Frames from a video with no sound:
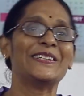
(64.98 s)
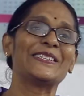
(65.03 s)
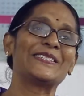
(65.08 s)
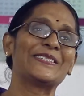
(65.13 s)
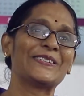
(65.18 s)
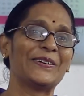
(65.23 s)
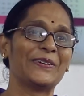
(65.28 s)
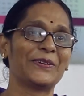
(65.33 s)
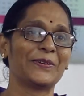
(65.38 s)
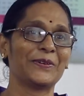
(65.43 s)

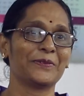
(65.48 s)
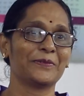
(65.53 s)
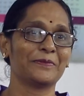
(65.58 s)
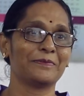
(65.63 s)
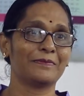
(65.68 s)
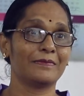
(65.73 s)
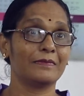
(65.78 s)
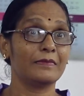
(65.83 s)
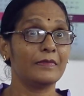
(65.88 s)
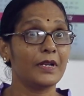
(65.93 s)
తెలుసు
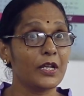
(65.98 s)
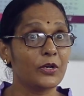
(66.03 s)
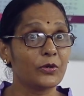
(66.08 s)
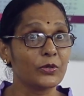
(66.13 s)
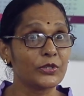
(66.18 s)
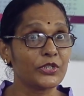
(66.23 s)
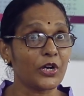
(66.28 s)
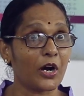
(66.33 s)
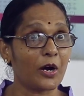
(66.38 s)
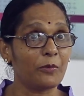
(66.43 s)

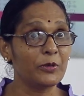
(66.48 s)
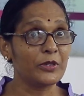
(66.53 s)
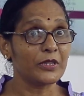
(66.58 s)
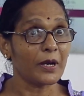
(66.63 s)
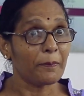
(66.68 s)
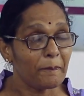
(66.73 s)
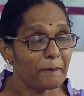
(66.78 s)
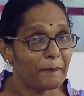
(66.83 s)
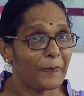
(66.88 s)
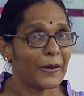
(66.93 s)
నీకు జాబ్
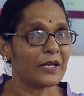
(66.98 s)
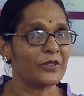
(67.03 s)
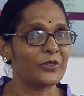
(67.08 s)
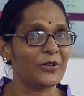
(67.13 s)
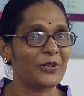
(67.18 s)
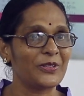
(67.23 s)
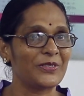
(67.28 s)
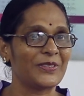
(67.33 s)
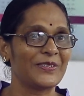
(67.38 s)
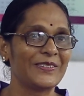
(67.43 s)
తప్పక
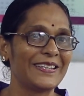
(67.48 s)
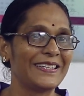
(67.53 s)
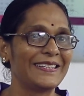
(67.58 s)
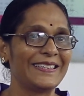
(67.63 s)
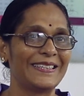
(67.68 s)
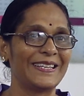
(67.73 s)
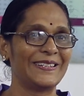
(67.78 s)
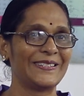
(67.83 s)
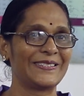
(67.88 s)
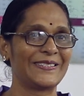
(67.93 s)

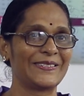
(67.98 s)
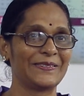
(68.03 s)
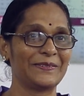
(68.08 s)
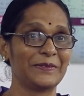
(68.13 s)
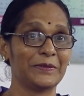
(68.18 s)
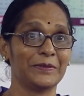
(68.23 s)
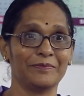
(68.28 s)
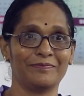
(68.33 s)
దొరుకుతుందని తెలుసు